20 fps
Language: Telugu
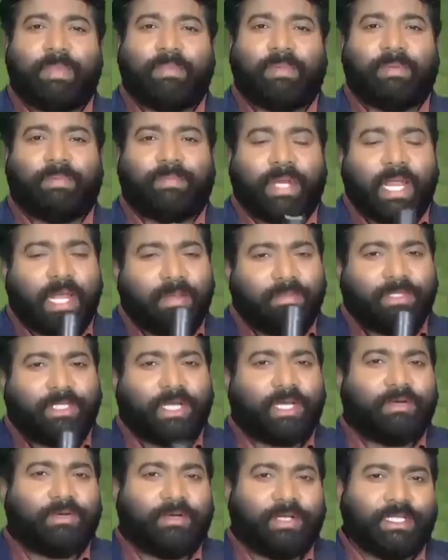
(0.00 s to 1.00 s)
మిమ్మల్ని
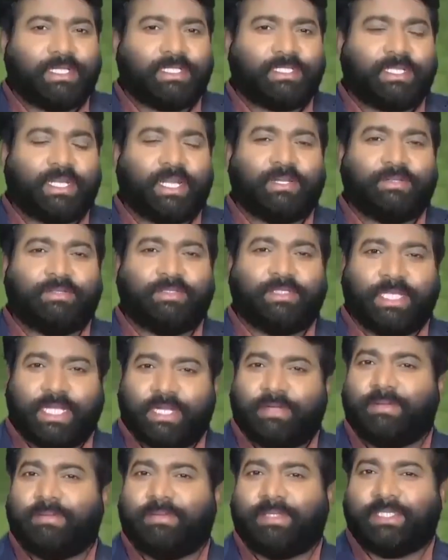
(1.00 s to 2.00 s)
ప్రేమతో ఆహ్వానిస్తున్నాను
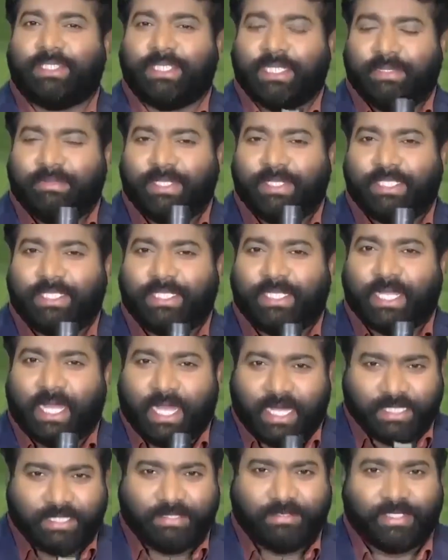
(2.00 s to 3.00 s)
దేవుడు మిమ్మల్ని దీవించి
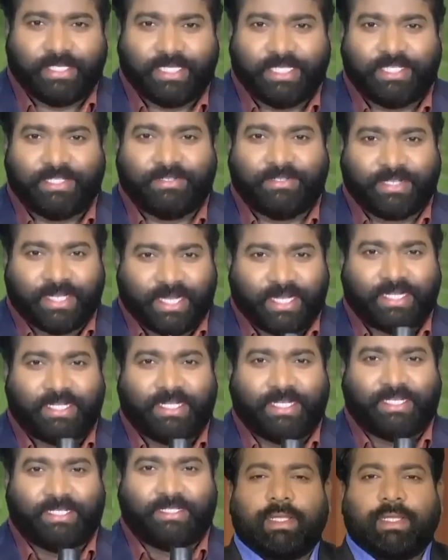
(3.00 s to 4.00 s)
ఆస్వాదించను
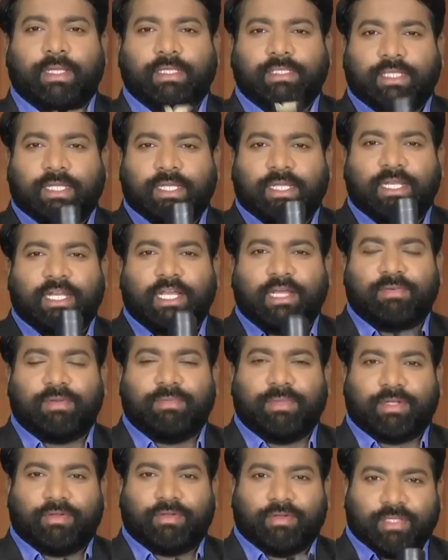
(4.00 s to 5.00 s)
గాక ఎస్ఐ
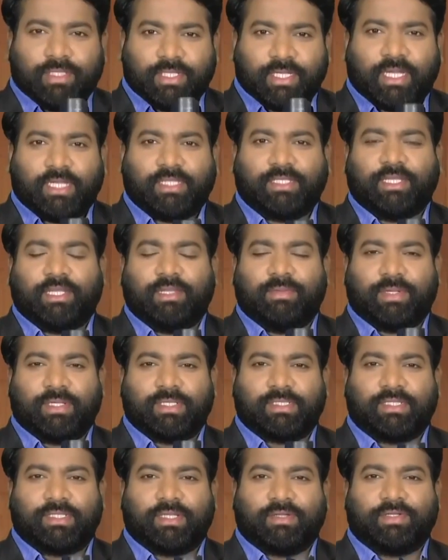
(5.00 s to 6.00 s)
నామలు మీకు వందనాలు
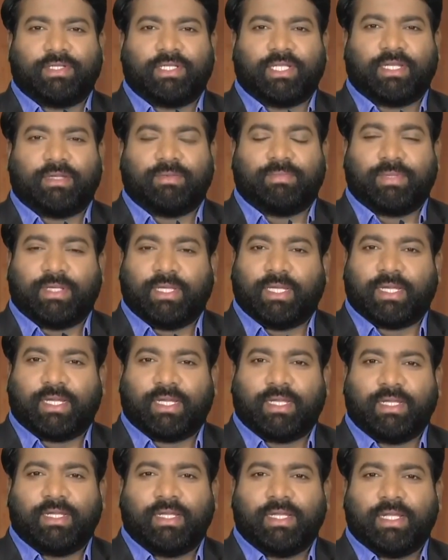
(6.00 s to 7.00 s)
తెలియపరుస్తూ ఉన్నాను
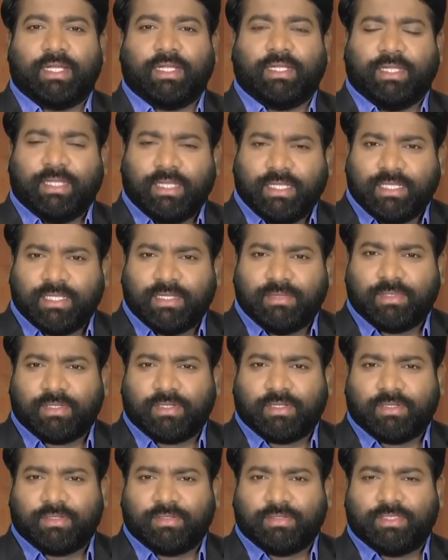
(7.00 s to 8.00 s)
ప్రియులరా ఈ దినము
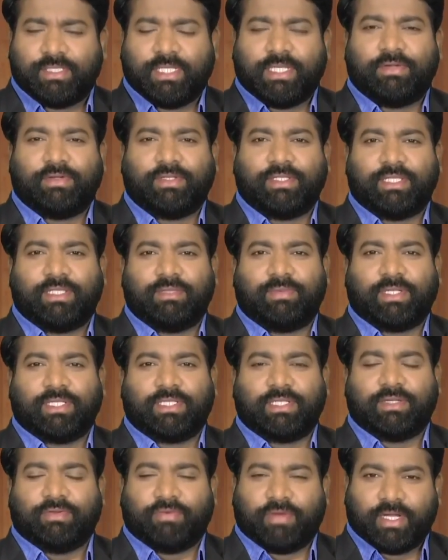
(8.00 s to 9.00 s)
కొరకు దేవుడు
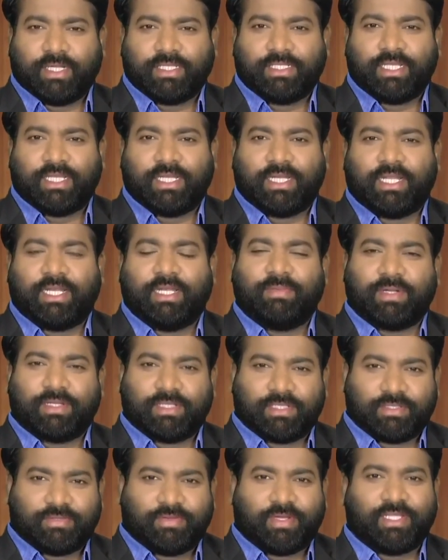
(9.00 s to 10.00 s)
సిద్ధపరిచిన వాగ్దానాన్ని
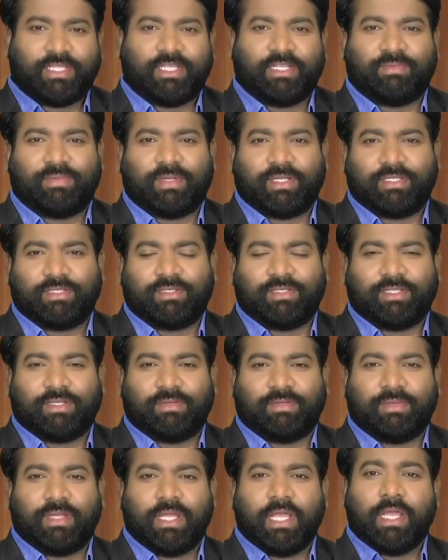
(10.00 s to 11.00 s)
మనం
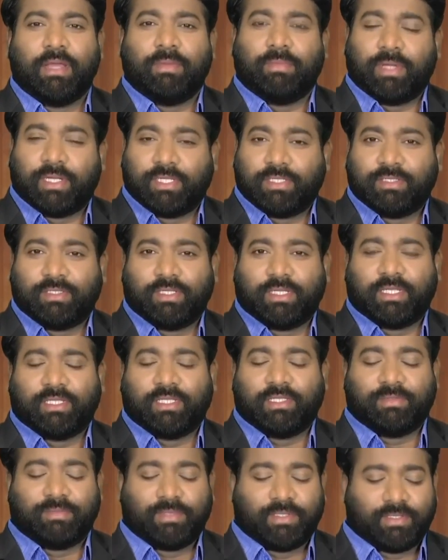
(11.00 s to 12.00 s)
స్వాధీనపరచుకుందాం పరిశుద్ధ
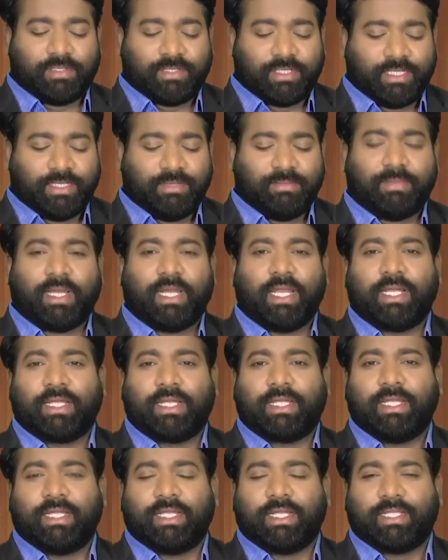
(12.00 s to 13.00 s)
గ్రంథంలో నుండి
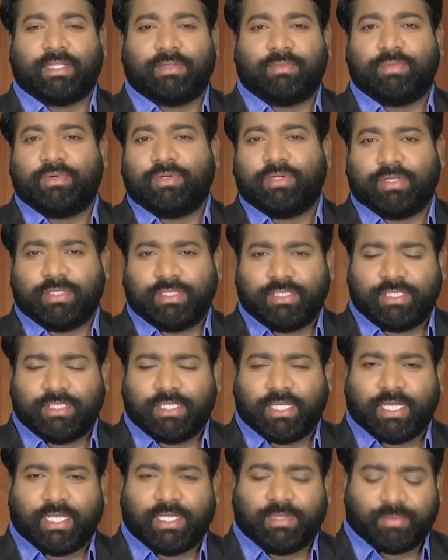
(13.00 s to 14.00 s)
మలాఖీ గ్రంథం మూడో
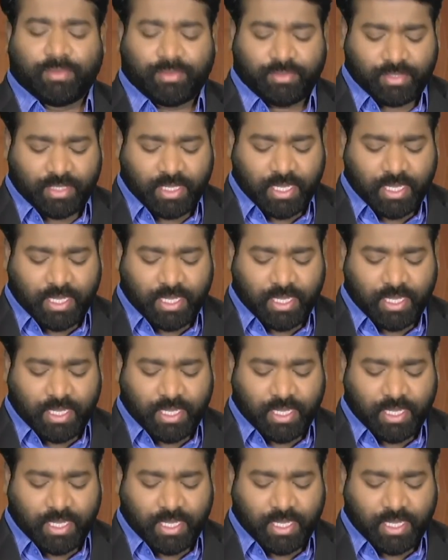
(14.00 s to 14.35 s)
అధ్యాయము